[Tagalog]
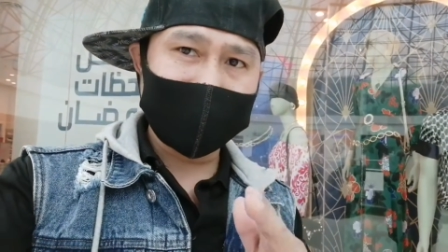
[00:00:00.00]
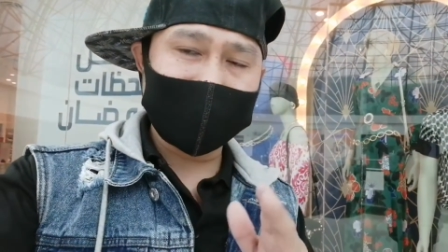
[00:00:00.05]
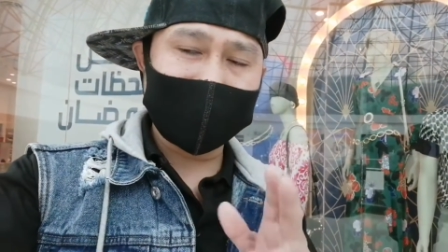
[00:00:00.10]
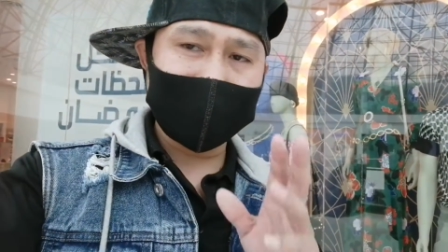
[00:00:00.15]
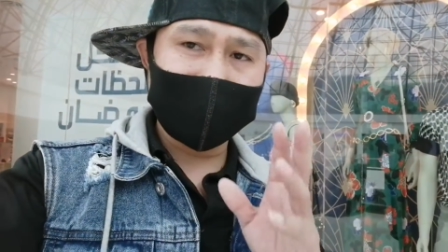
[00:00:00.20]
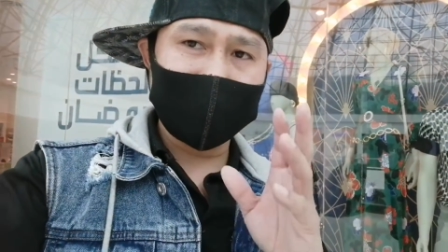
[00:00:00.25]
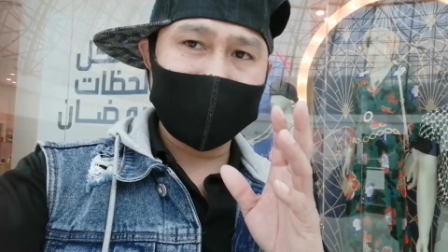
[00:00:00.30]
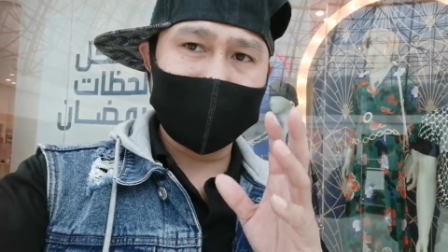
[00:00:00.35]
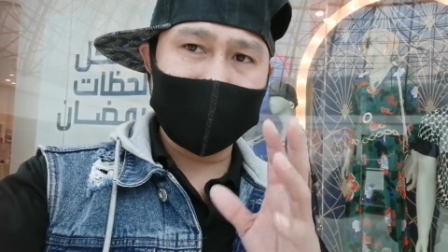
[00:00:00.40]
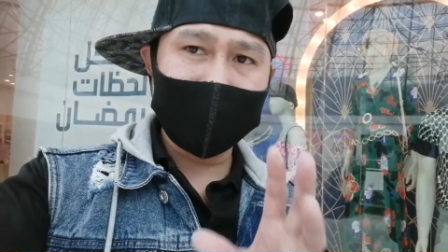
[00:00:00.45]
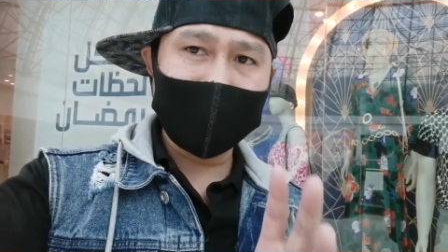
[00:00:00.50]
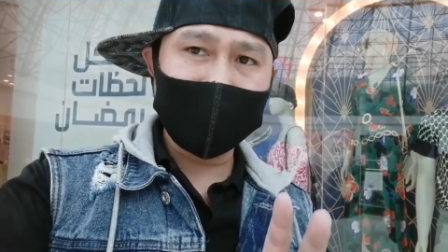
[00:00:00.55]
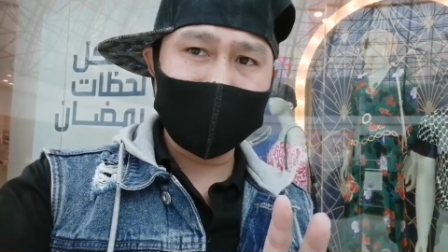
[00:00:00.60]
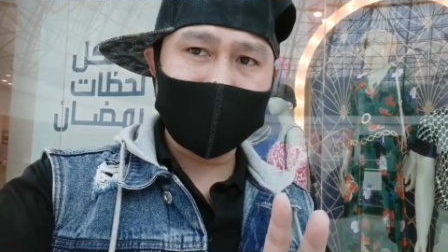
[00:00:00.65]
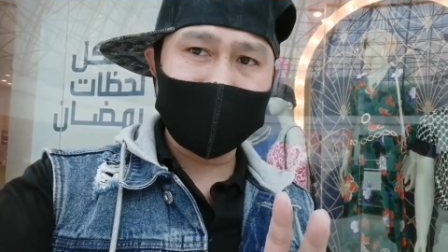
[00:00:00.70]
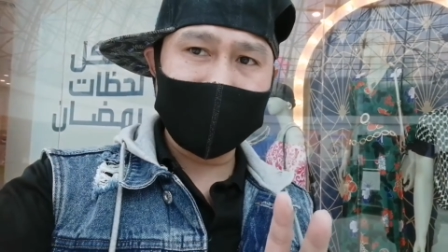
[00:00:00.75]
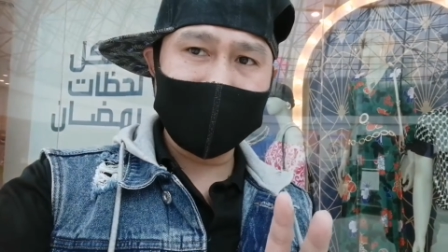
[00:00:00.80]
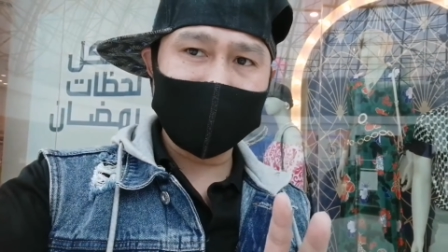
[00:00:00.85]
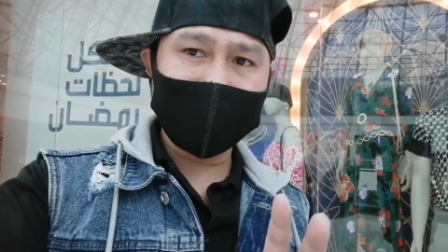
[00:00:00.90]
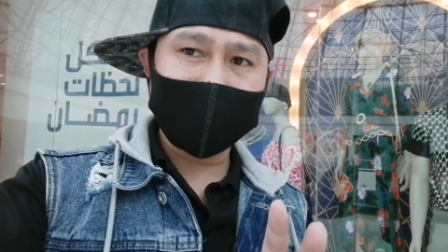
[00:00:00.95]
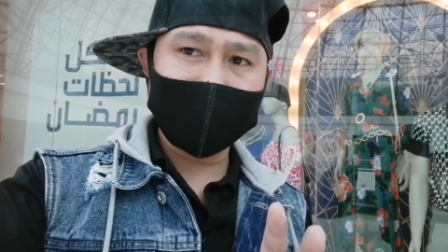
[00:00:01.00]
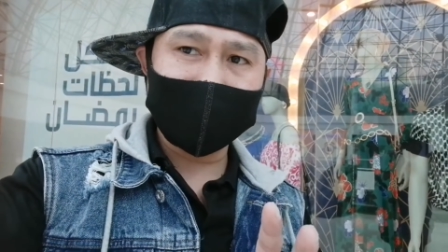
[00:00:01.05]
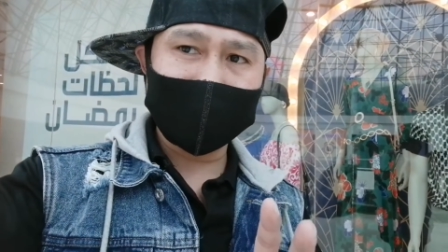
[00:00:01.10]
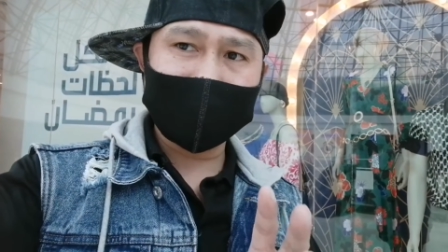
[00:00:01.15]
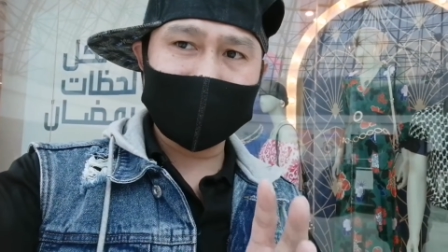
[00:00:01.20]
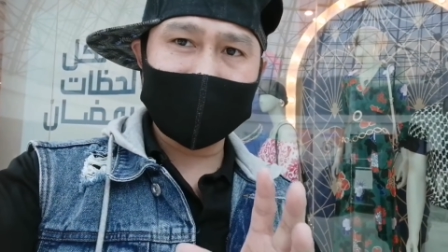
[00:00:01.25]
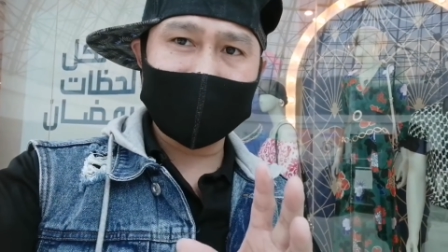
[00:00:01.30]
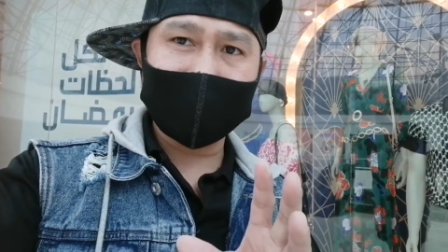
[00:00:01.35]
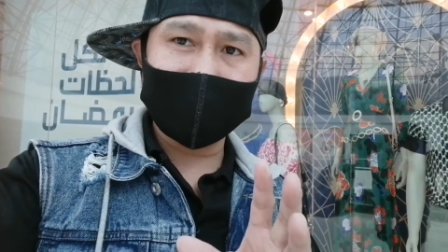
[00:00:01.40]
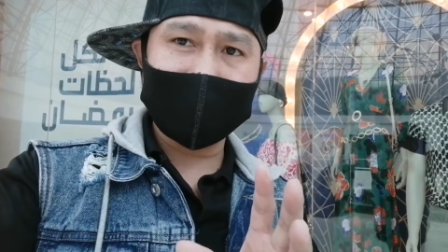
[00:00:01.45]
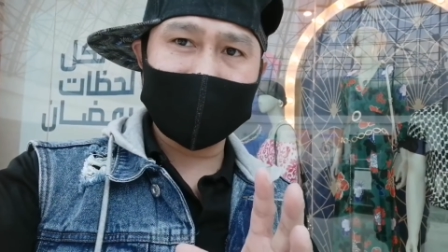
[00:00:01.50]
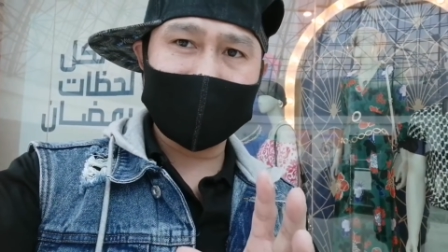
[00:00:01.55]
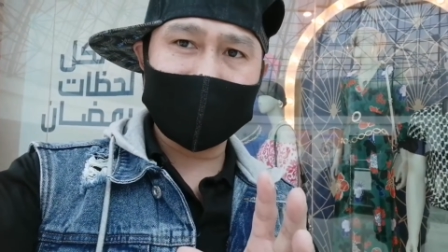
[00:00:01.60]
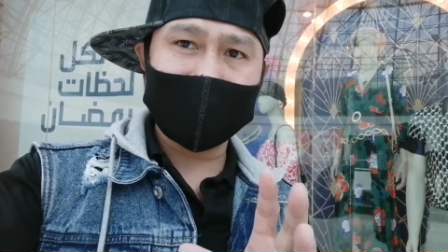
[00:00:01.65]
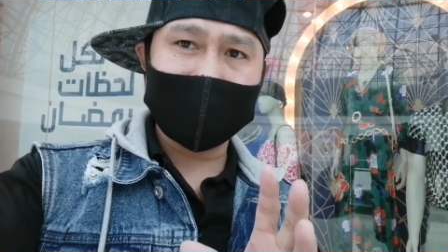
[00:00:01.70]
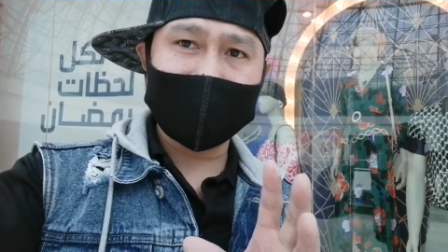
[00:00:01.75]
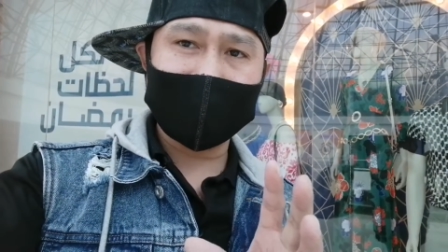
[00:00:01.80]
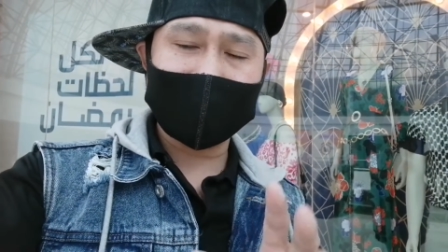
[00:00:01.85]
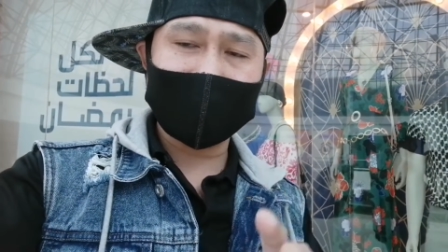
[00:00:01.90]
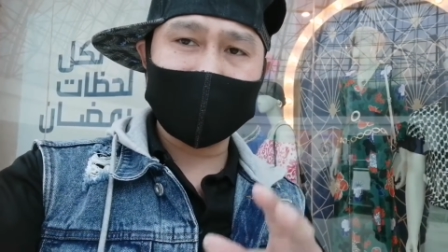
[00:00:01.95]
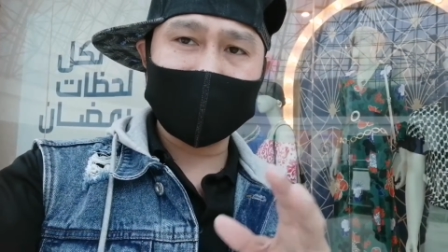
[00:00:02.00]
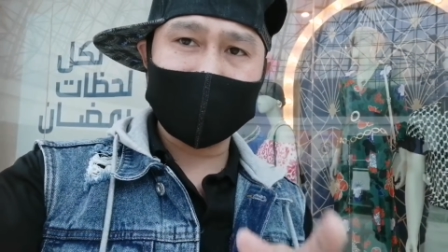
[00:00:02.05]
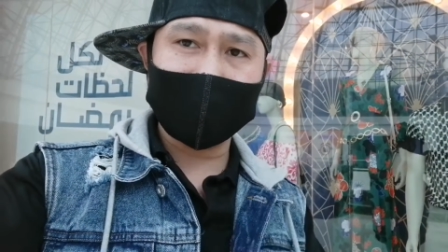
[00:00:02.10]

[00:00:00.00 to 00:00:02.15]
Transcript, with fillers: ng isang video clip na